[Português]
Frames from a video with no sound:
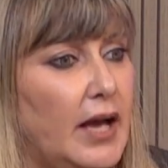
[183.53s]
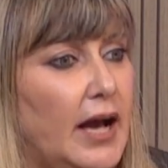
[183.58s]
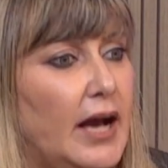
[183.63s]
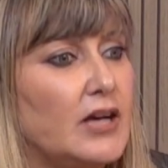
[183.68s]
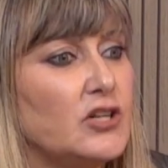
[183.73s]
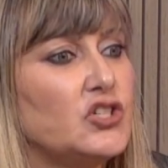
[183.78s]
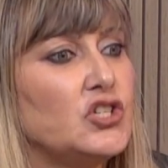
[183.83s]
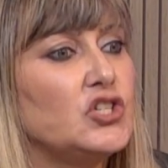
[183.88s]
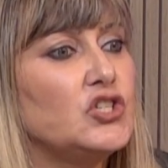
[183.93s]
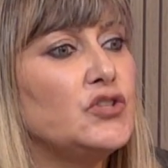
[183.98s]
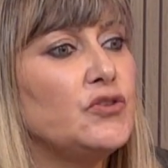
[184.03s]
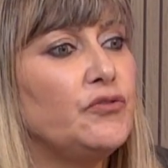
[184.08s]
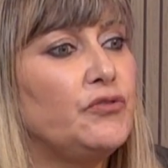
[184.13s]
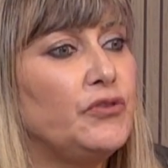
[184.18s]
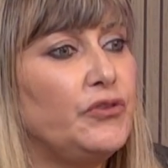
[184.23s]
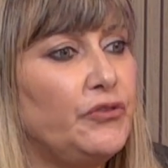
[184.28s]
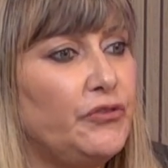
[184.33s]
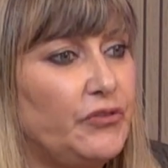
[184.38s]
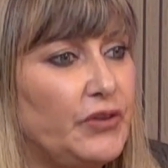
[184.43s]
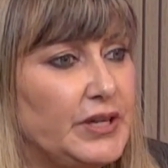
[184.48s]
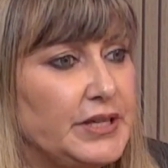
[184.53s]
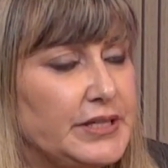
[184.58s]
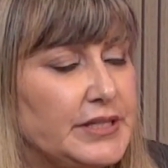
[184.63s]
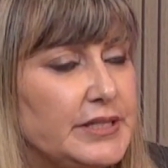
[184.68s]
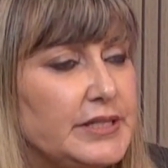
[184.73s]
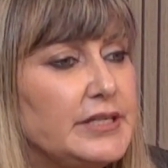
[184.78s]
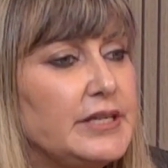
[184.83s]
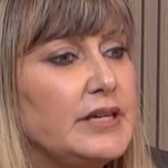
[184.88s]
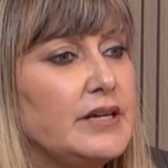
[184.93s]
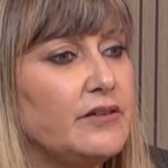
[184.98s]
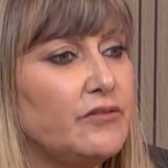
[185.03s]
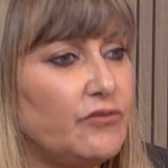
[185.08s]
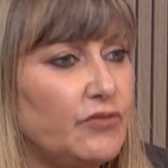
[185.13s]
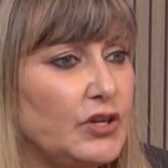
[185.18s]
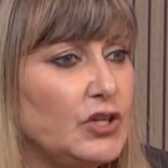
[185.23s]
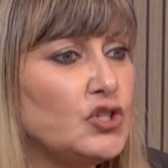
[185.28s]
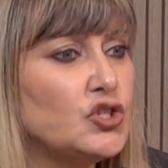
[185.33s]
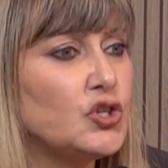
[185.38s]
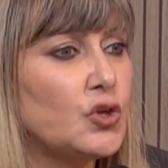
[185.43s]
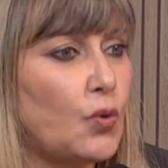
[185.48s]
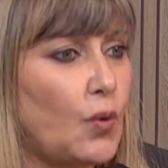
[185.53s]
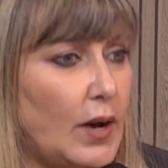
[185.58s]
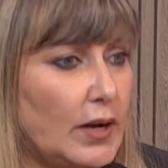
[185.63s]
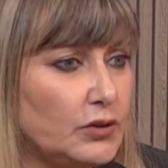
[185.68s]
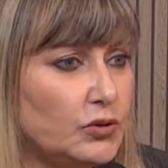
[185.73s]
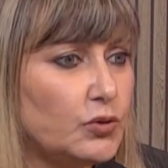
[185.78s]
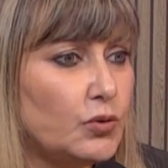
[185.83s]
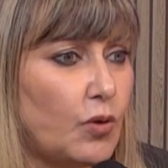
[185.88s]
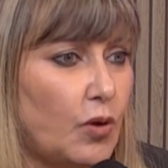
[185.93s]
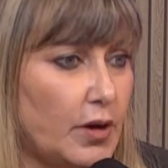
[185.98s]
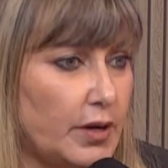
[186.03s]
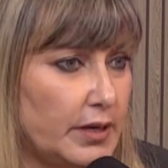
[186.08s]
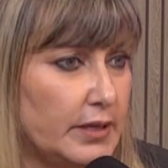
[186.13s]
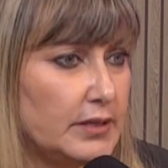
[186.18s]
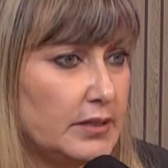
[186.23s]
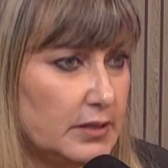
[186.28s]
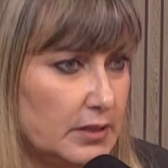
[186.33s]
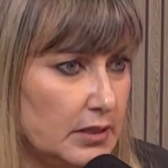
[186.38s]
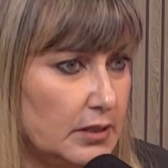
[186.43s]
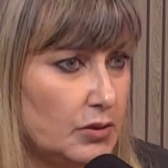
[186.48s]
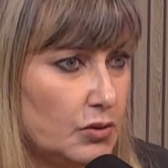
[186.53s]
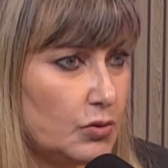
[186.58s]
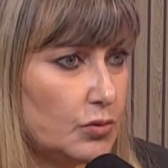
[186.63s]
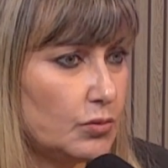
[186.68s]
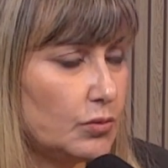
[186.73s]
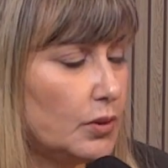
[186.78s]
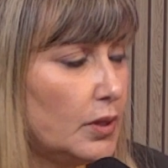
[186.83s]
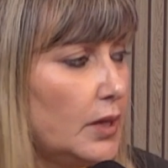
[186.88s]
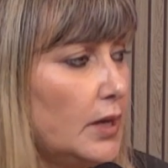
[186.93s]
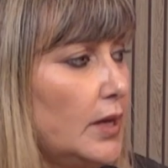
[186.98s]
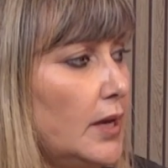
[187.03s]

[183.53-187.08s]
A gente vivencia 24 horas isso.